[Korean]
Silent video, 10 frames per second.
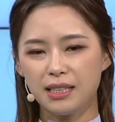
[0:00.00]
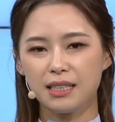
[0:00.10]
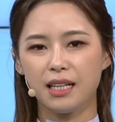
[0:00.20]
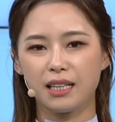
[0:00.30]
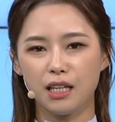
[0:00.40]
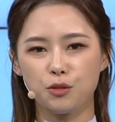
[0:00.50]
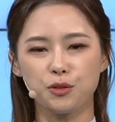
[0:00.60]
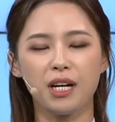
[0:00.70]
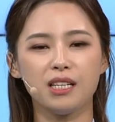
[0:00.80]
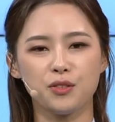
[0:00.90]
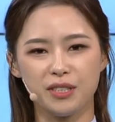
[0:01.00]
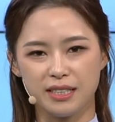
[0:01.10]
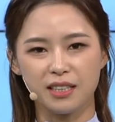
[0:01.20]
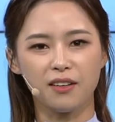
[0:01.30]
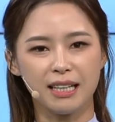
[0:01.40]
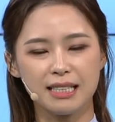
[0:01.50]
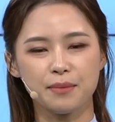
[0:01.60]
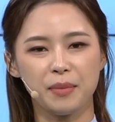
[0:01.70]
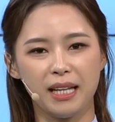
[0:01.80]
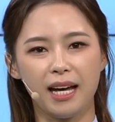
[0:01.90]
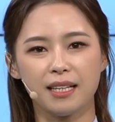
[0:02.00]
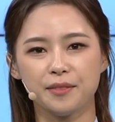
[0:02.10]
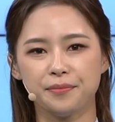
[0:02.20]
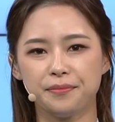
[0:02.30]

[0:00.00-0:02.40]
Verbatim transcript: 확실하게 구사할 수 있을 것 같습니다.